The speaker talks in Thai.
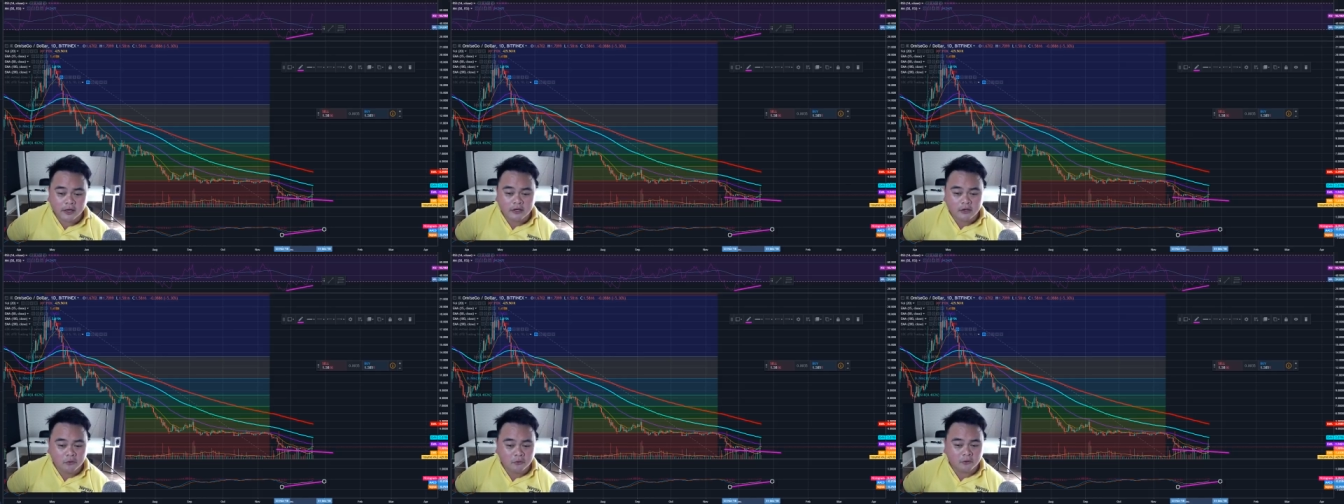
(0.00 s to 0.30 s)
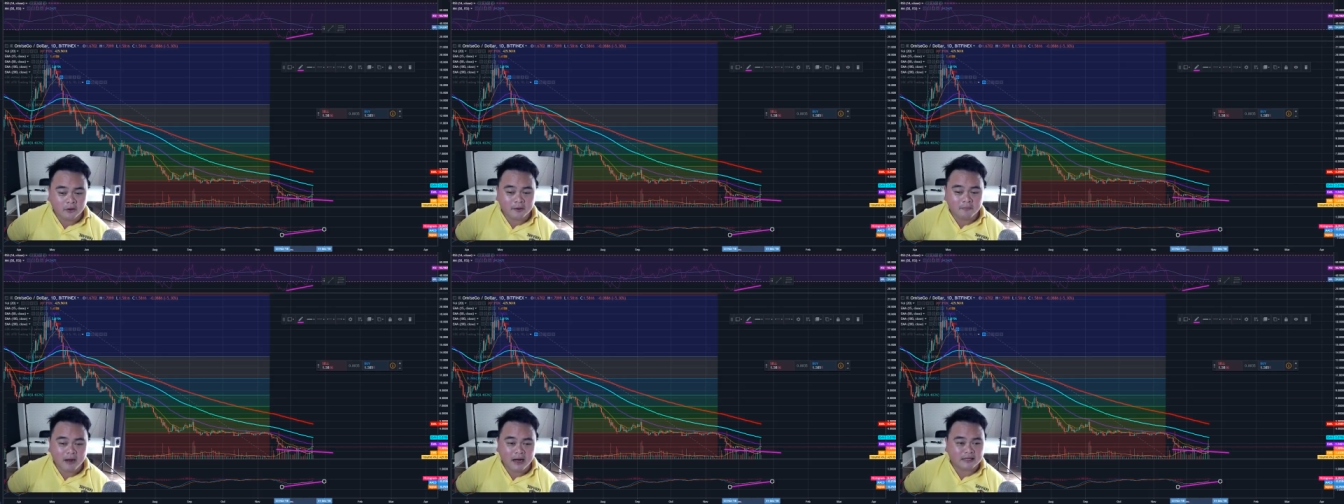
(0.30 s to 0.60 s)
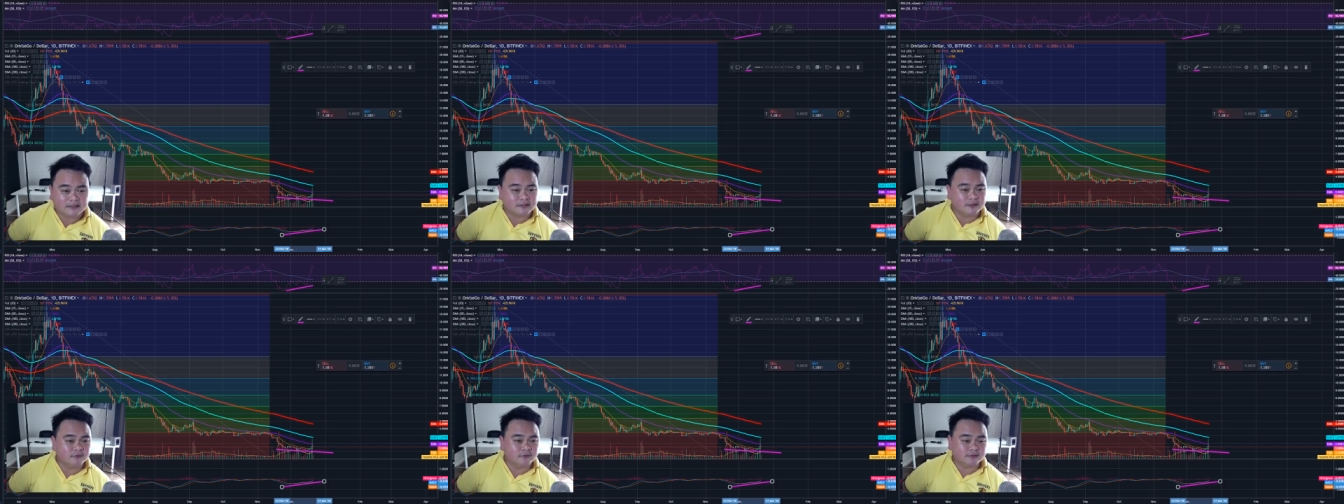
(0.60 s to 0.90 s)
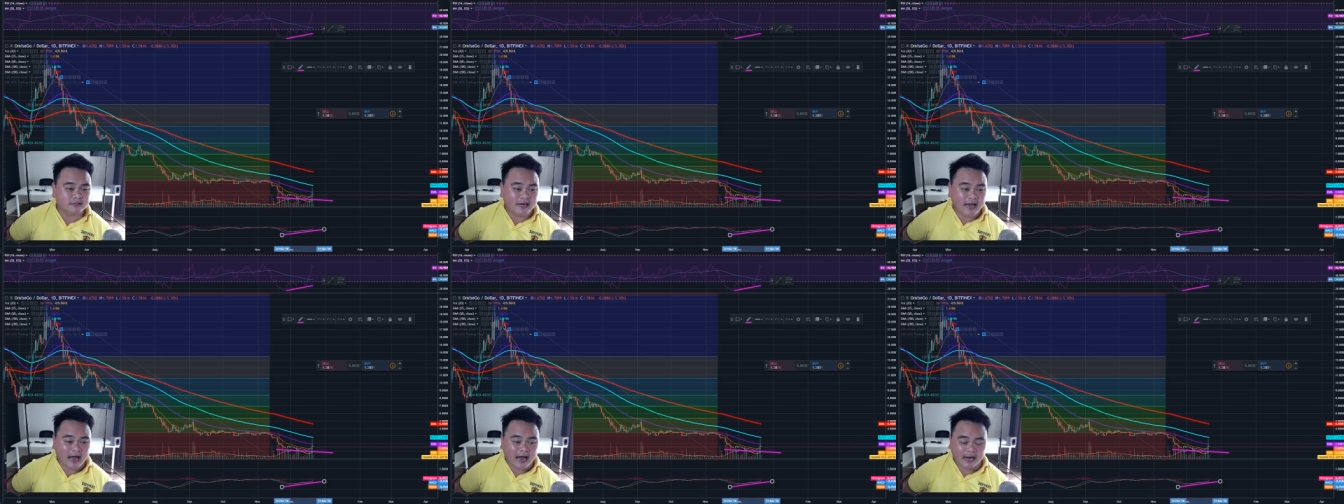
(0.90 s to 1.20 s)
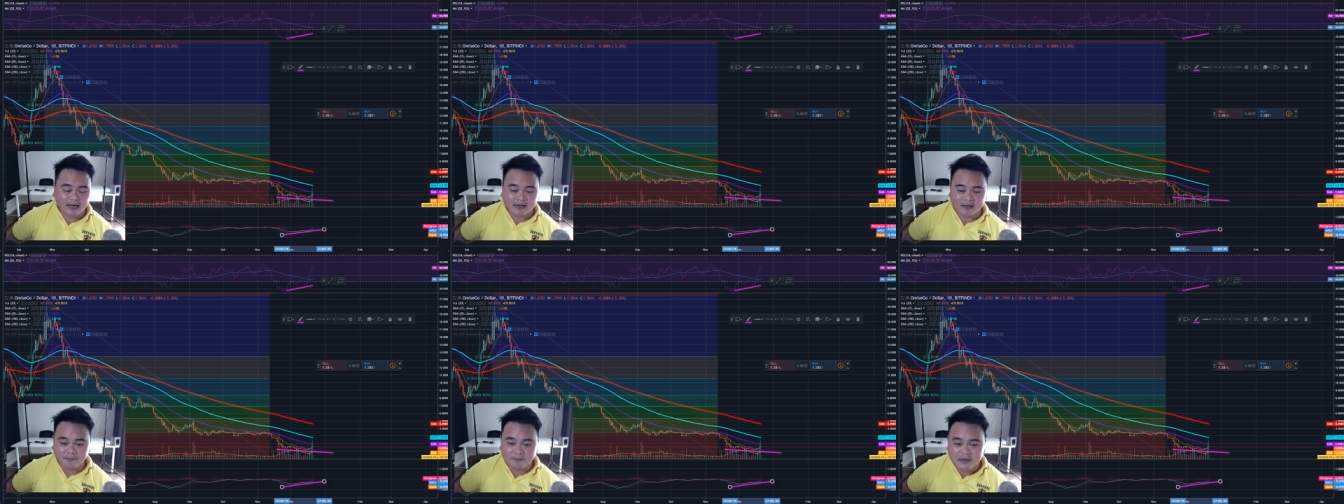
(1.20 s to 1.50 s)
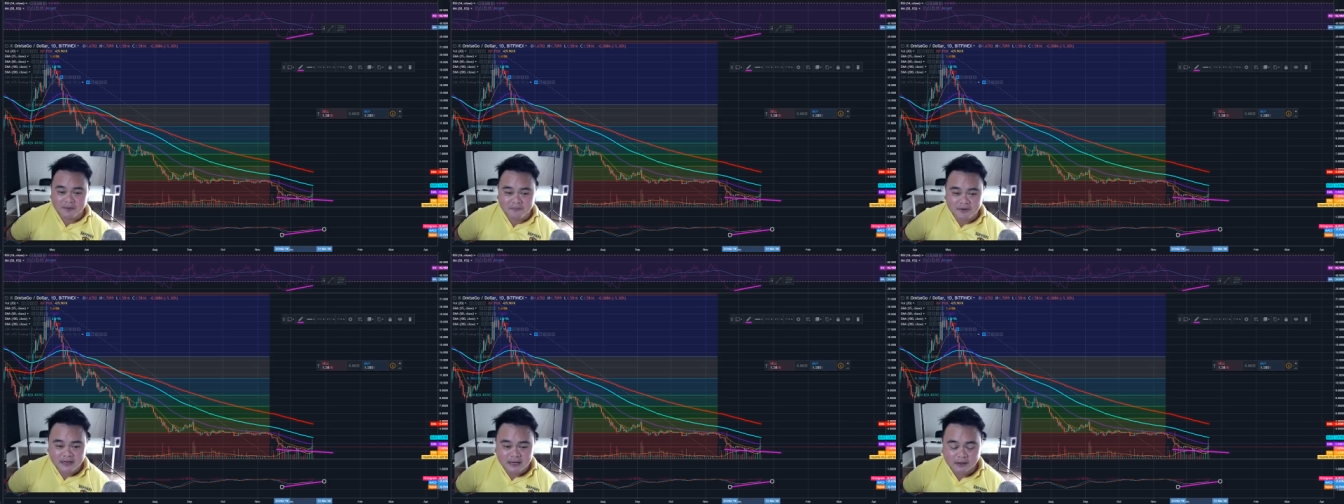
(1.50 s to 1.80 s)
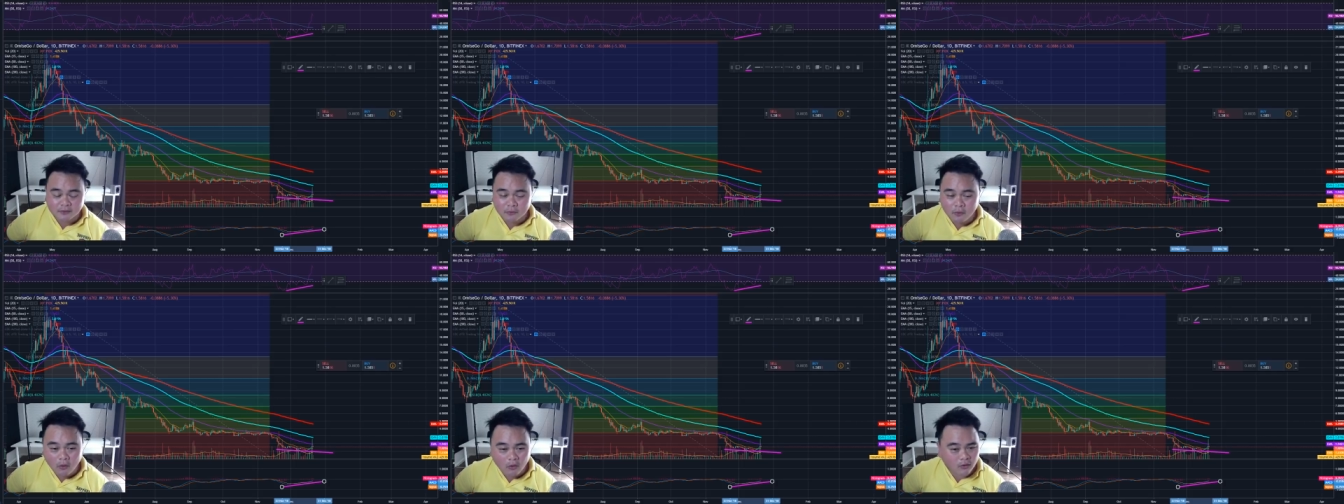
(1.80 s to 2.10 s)
อยู่กันมาสนุกสนานกับเพื่อ
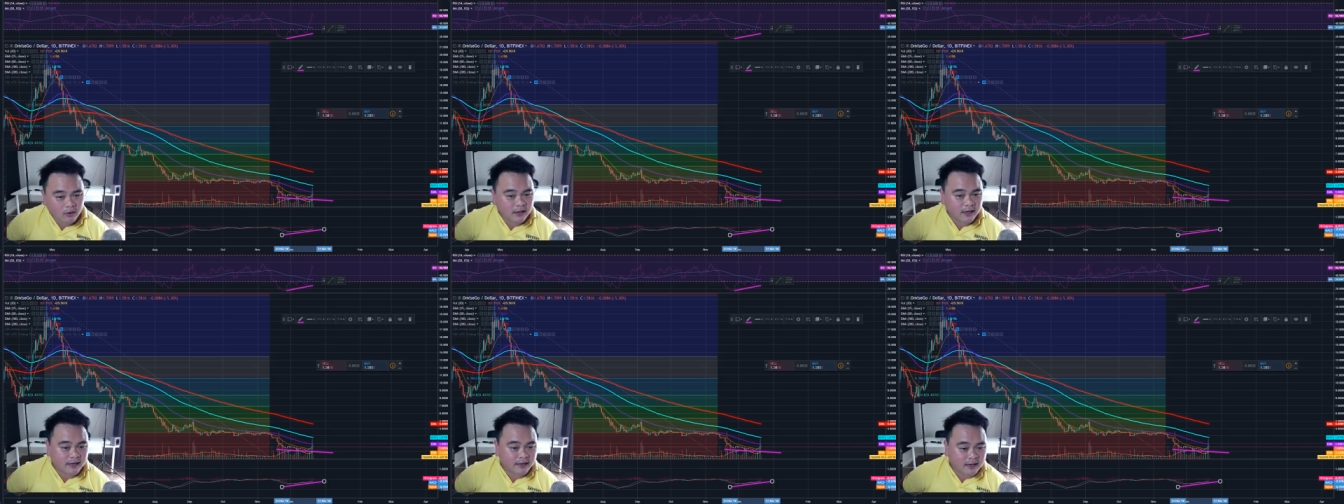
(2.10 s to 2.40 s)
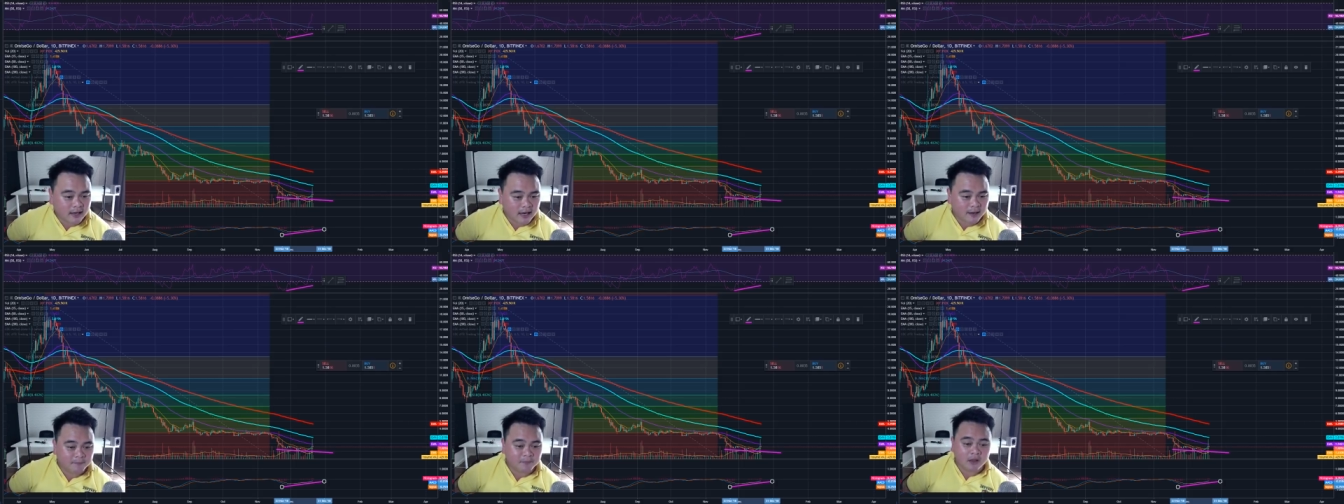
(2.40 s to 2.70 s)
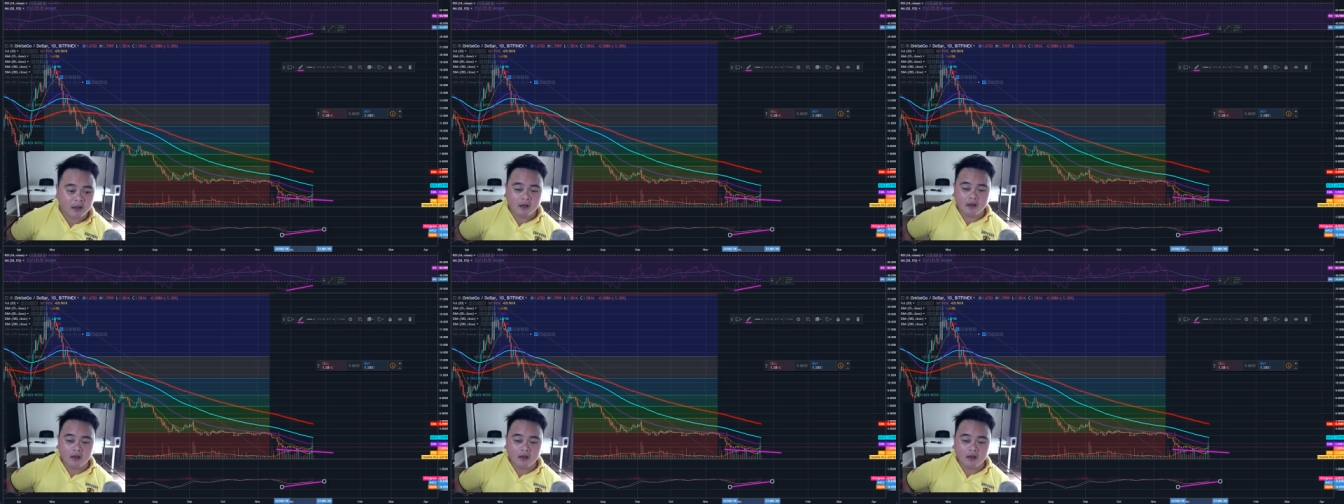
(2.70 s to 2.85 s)
นๆทุกคนเลยนะครับ